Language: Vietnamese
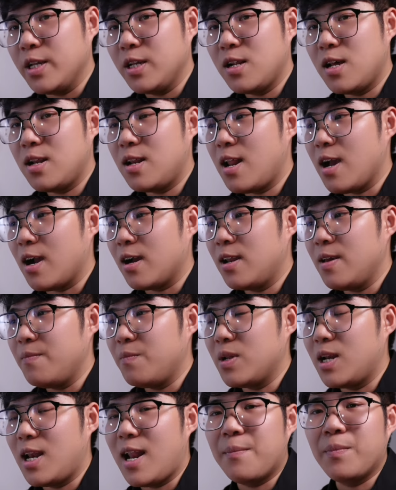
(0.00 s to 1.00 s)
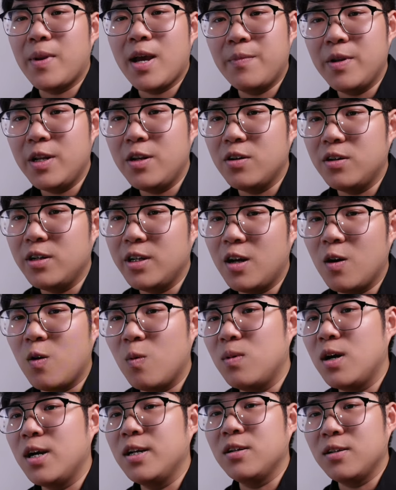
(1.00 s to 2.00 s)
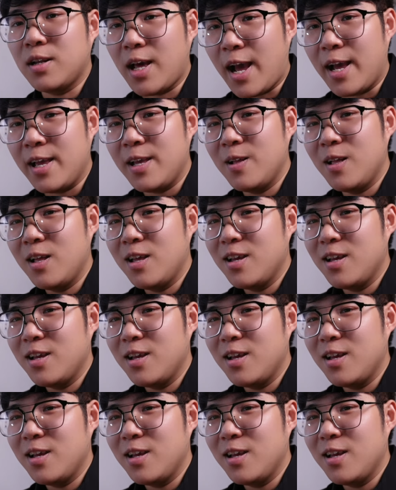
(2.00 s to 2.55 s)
cho nên là clip mình làm thêm tí nữa thì nó cũng hơi thừa thải